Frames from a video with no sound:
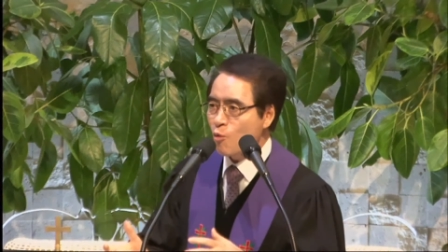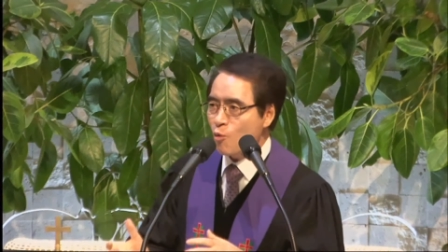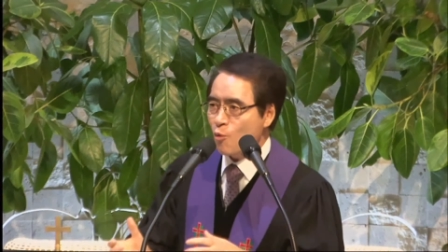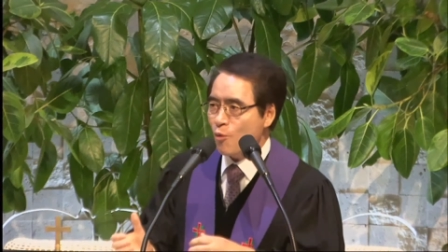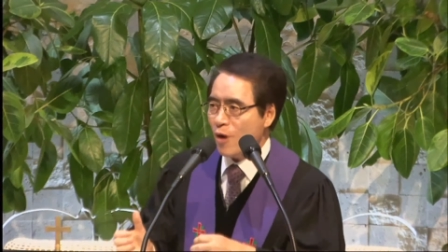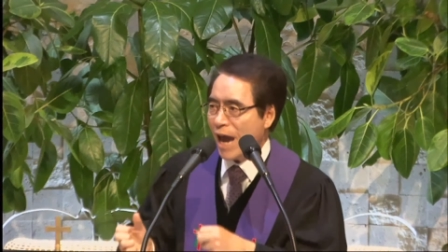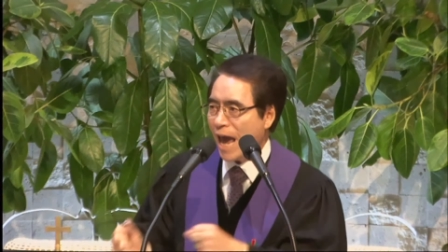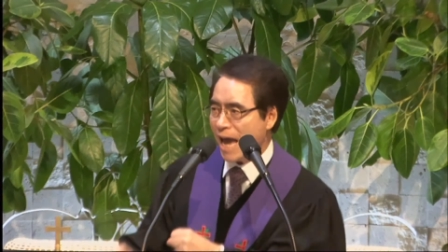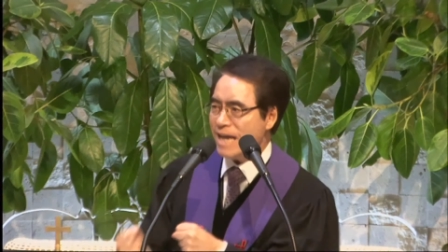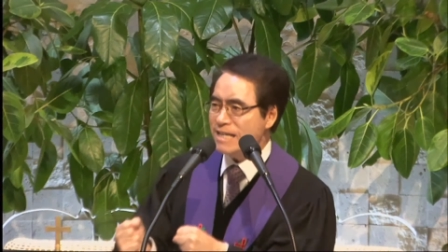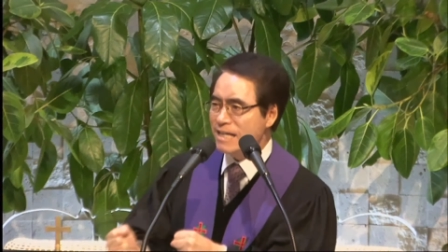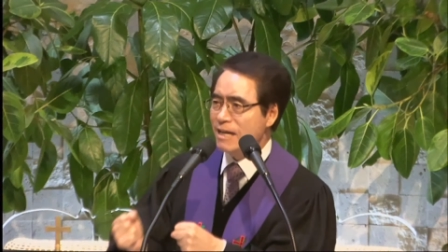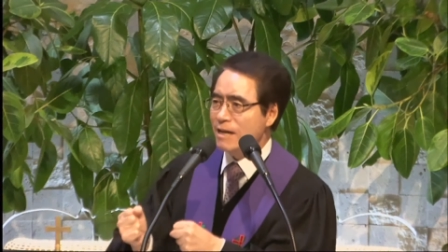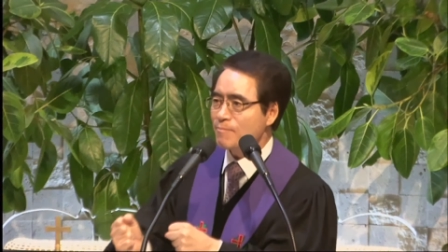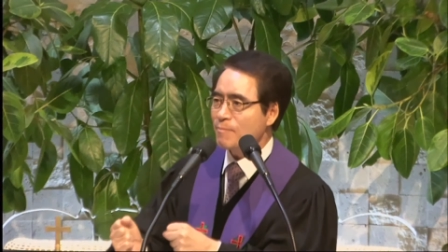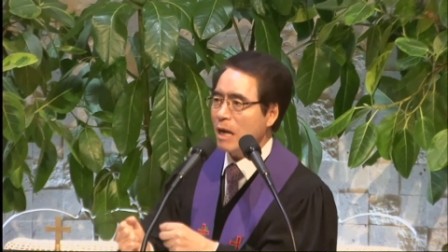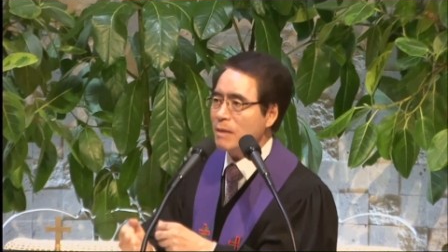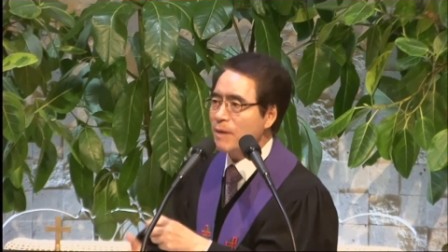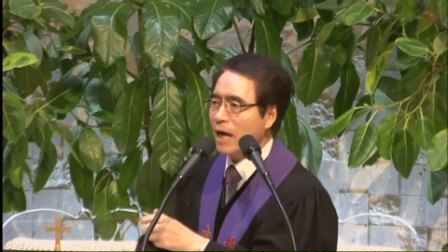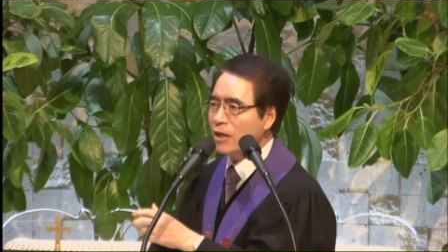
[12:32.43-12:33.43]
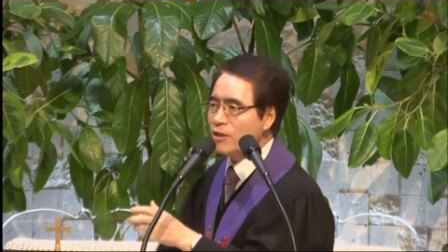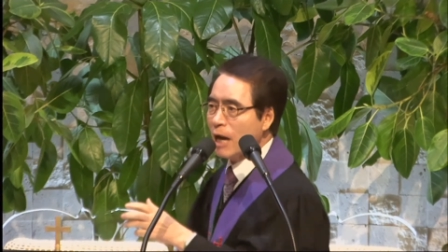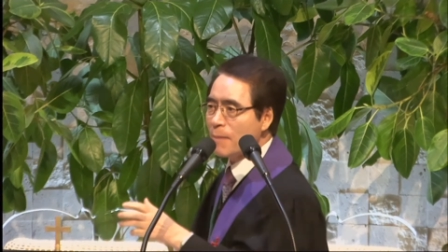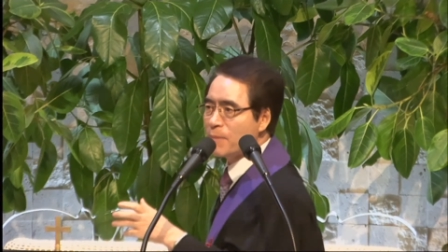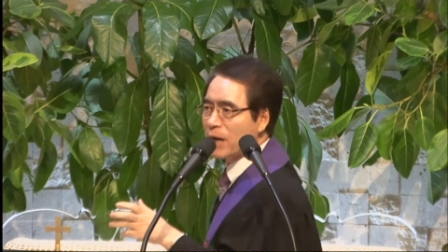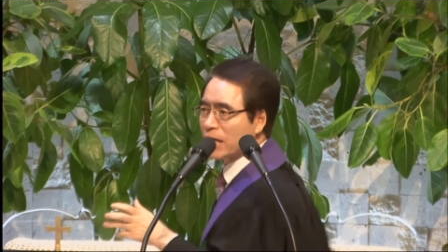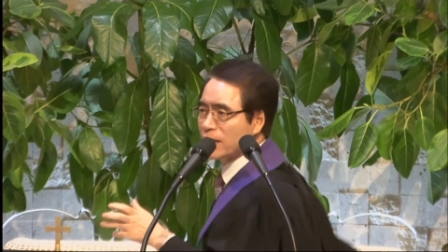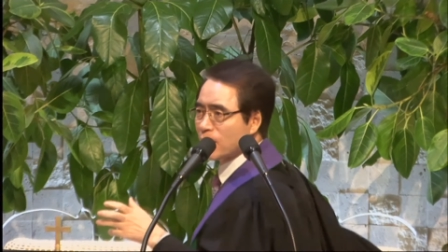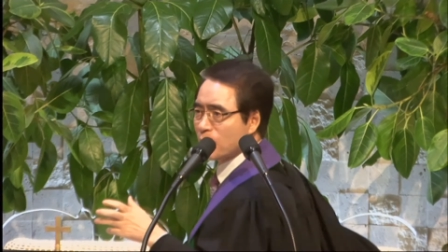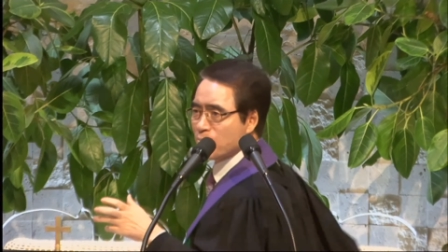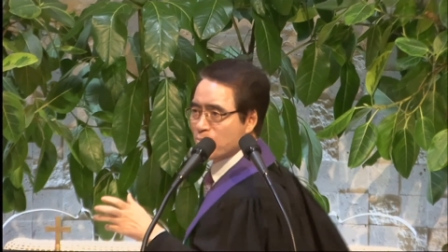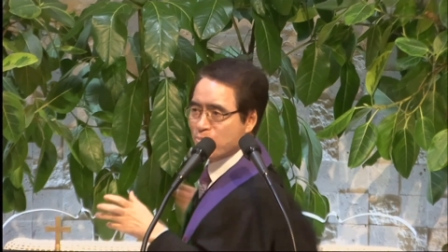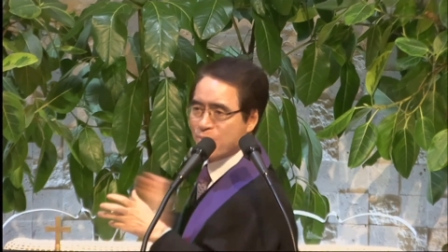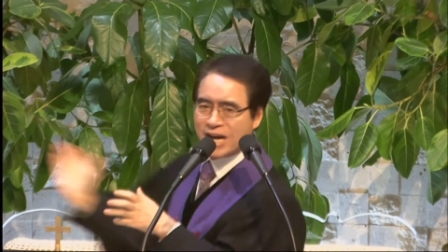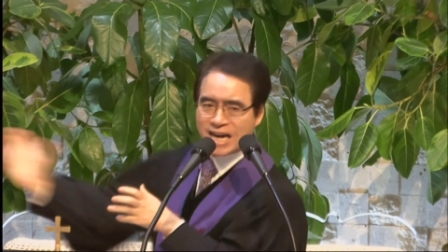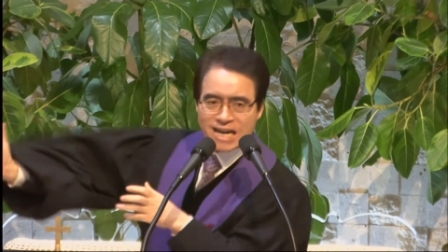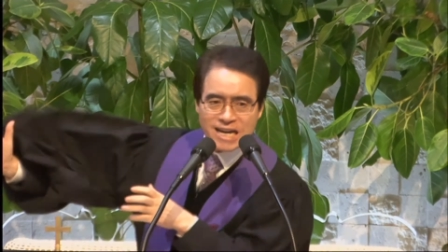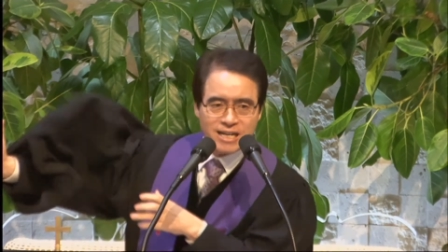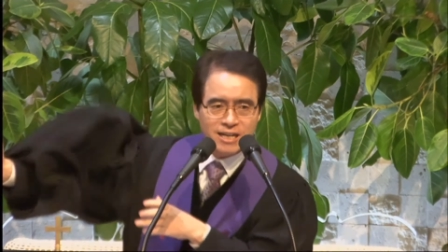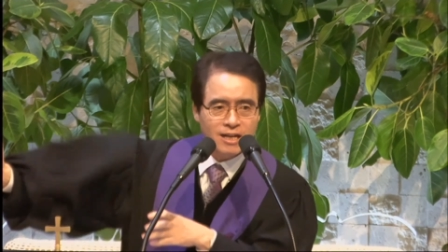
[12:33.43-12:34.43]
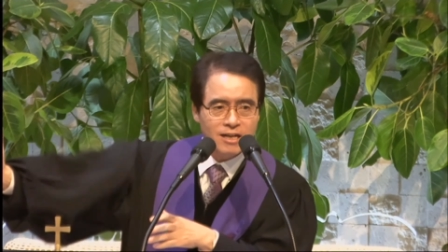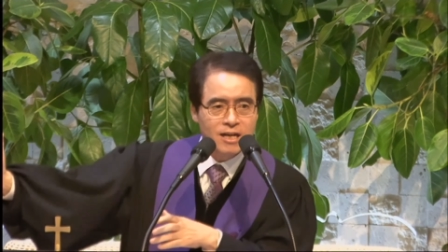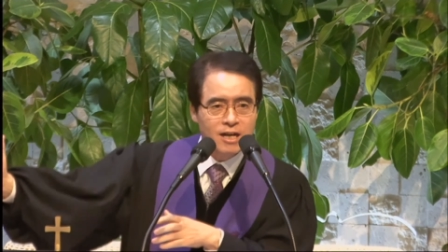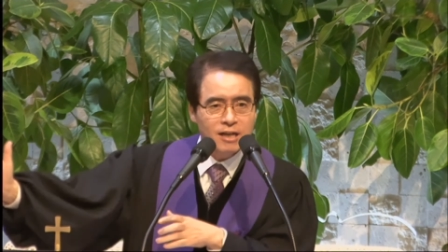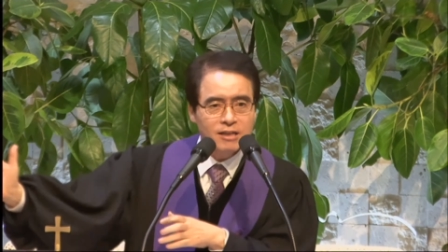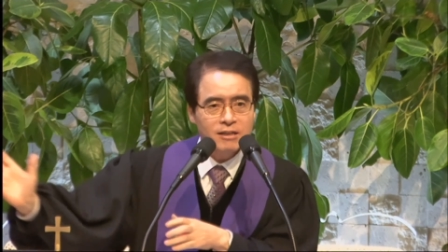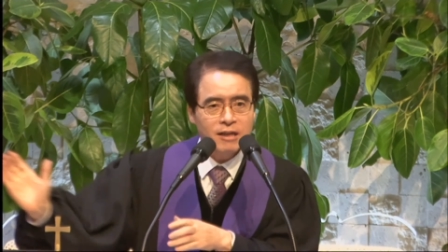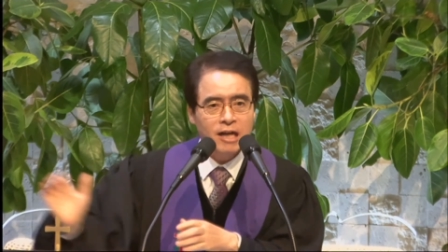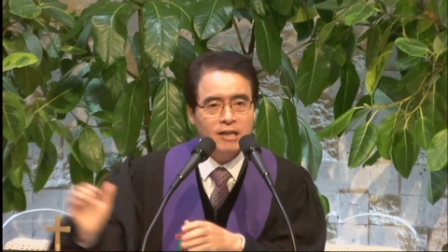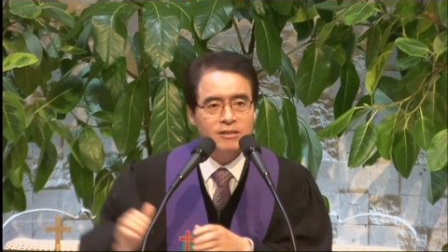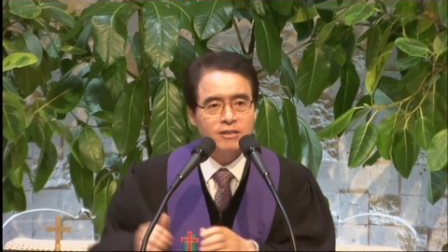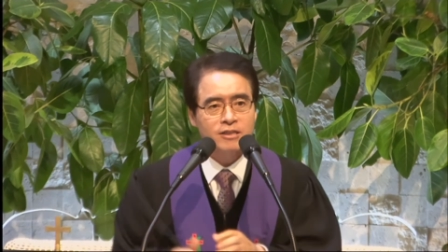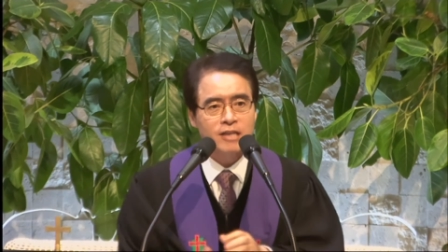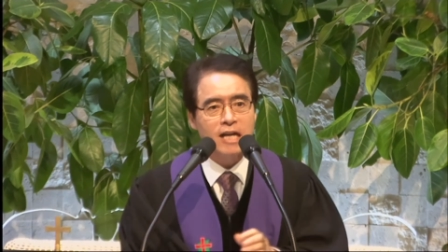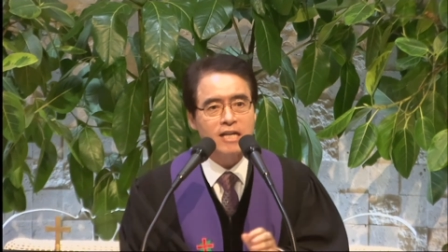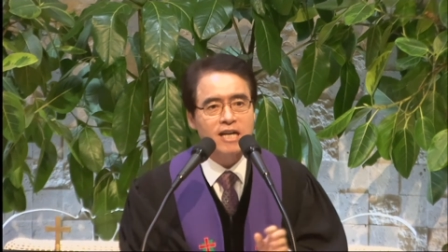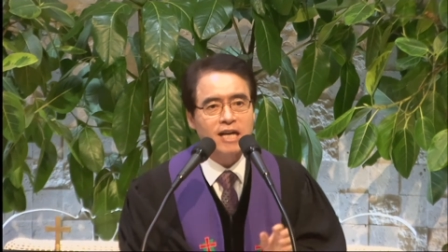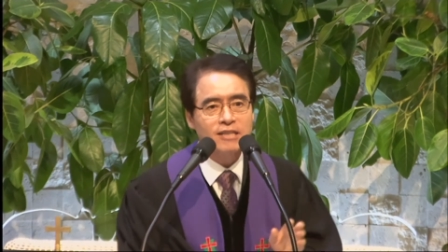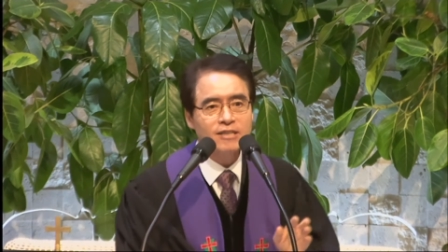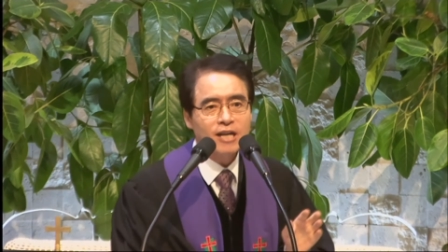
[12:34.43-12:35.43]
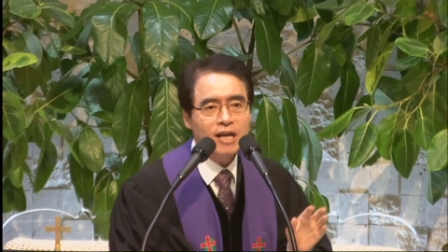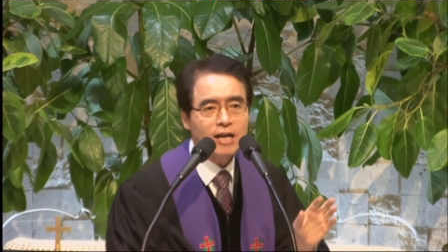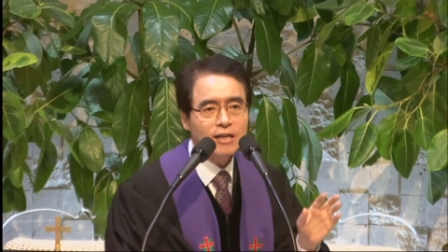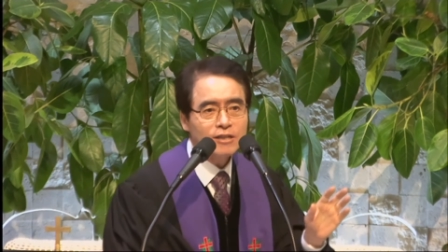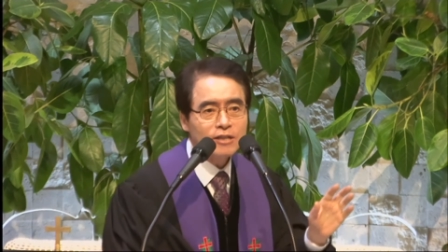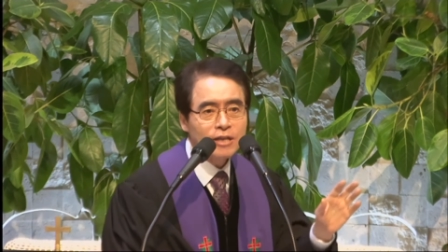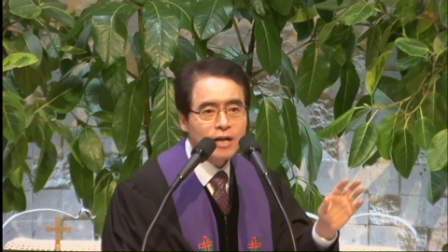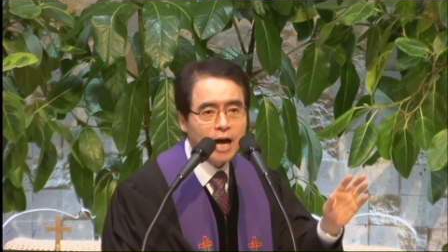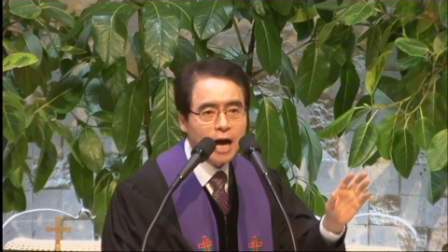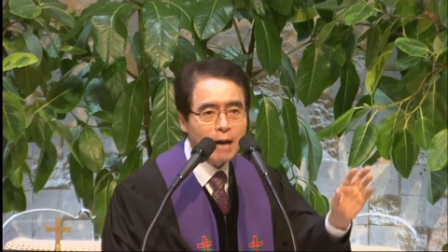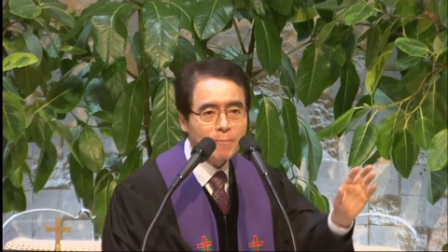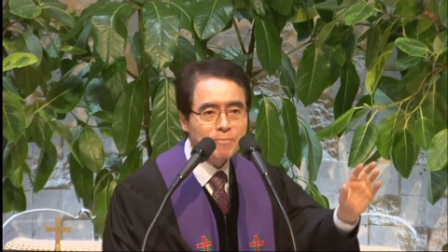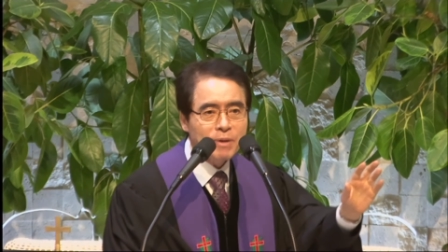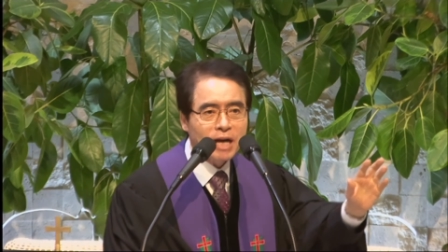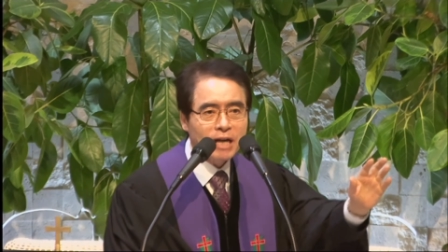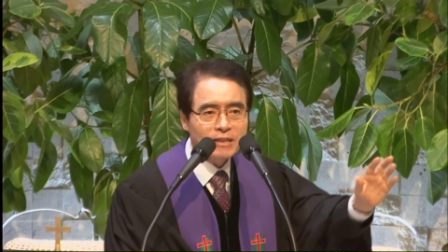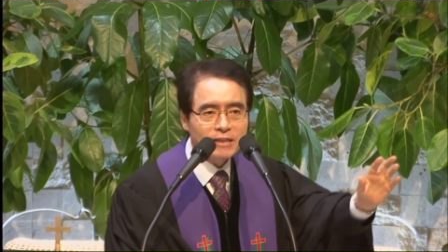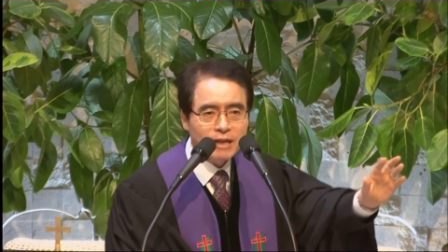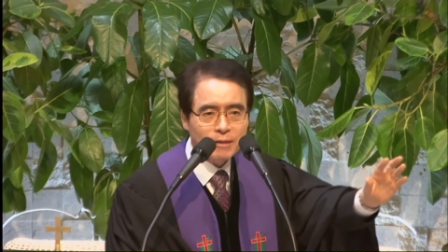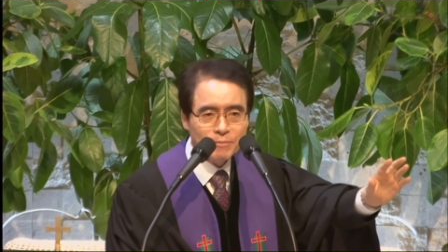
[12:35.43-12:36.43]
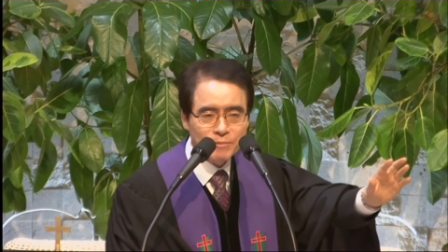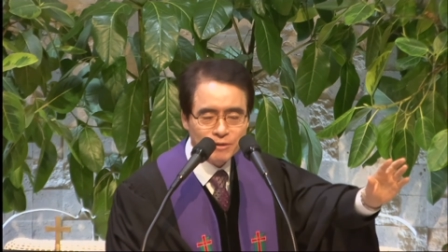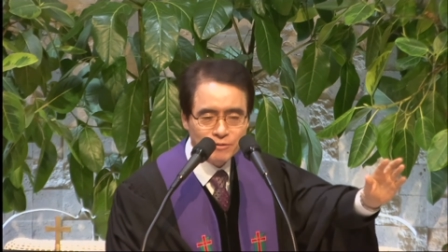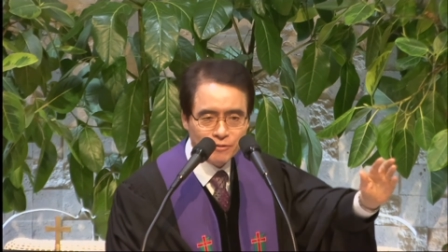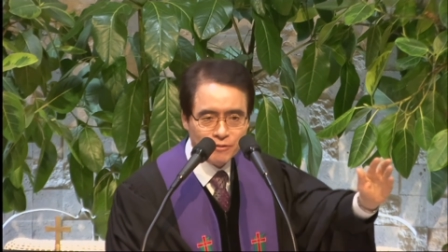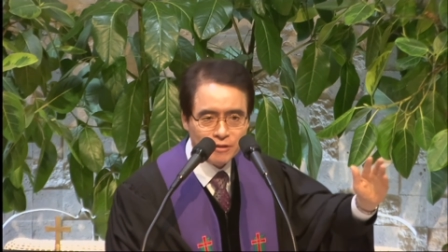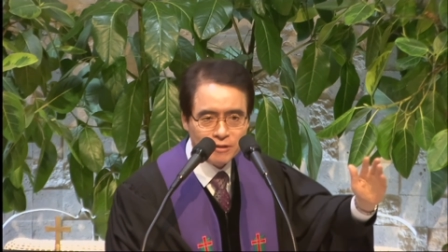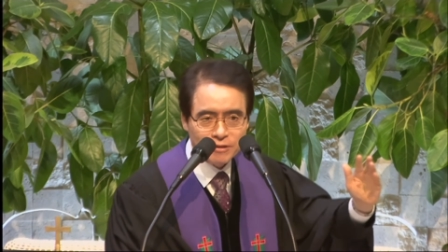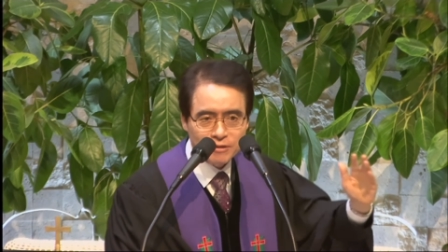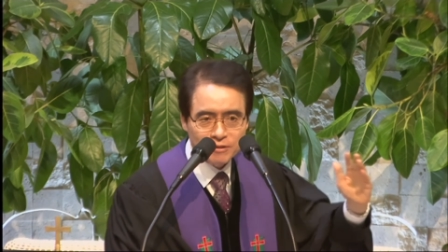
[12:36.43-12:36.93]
왱 밟아가지고 앞에 갔다 팍 살에 갔다가 앞에 갔다가 들이